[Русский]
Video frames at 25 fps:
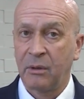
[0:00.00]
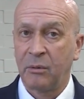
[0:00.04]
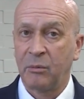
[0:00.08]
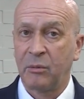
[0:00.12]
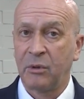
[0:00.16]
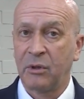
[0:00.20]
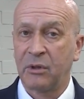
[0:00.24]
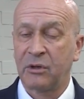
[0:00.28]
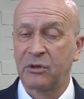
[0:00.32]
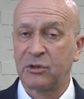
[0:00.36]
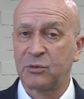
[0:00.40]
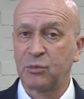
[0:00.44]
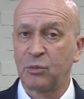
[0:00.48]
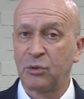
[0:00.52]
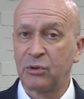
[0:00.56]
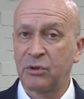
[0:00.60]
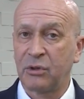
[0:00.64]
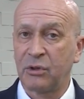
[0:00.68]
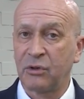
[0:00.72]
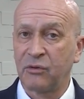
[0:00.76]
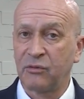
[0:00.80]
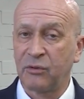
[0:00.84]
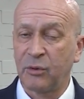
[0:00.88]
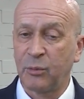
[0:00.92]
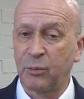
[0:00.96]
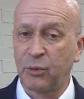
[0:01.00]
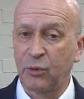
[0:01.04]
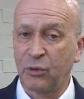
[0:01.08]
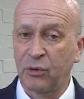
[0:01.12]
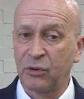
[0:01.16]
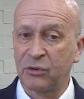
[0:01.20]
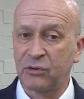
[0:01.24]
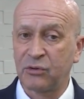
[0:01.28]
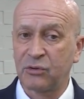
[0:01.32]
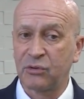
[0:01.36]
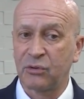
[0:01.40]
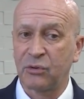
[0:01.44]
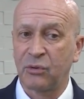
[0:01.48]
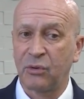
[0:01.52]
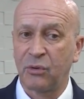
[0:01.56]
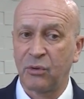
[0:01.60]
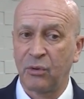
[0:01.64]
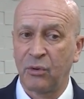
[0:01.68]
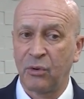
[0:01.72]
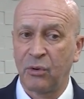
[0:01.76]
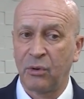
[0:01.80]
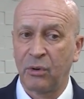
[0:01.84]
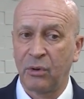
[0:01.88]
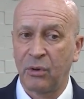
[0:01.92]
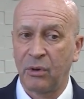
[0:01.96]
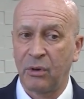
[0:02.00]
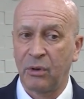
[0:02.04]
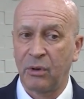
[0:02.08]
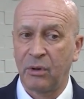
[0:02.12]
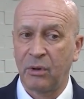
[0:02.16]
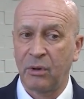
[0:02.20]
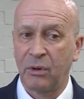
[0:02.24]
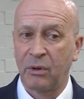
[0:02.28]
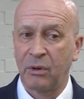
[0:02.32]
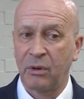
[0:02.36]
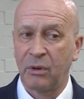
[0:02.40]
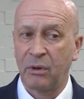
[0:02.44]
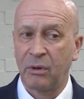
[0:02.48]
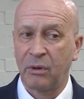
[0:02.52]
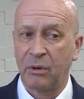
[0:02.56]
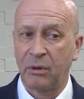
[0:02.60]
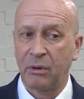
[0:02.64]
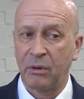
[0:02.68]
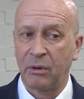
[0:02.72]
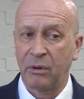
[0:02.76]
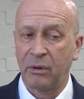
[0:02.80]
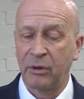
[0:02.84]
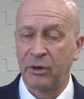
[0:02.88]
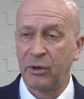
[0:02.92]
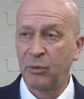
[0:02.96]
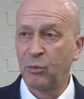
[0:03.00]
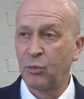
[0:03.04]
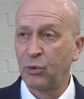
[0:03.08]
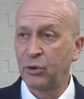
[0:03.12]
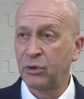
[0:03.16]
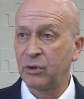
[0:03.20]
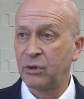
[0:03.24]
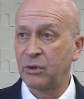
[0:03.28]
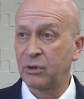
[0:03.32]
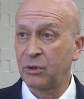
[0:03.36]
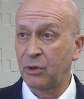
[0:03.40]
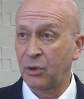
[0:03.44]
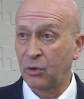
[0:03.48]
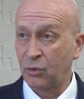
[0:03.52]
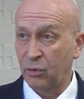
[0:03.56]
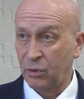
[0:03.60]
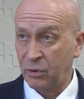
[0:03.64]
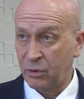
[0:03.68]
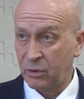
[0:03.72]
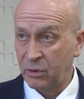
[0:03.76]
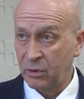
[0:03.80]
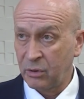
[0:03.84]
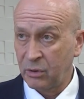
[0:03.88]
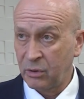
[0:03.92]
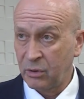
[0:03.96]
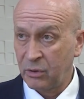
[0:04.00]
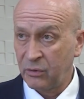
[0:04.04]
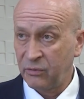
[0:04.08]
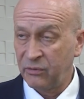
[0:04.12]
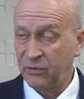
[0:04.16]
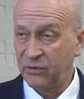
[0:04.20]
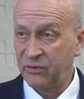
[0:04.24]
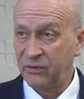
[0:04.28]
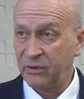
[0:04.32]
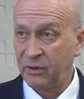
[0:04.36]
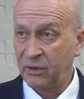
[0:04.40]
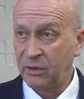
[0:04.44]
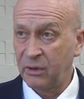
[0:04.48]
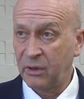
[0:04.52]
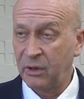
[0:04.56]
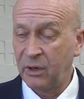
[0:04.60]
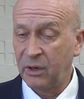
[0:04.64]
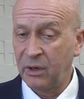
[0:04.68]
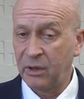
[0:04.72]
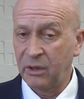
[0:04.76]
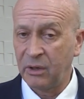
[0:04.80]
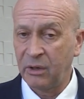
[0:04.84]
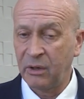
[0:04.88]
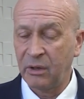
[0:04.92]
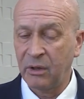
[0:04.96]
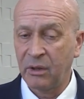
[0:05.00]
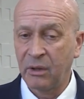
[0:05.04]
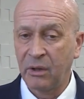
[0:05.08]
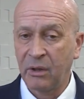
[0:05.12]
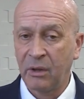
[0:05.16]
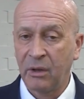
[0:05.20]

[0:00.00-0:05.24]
Был рассмотрен вопрос о э, ремонте дорог весенне-летней,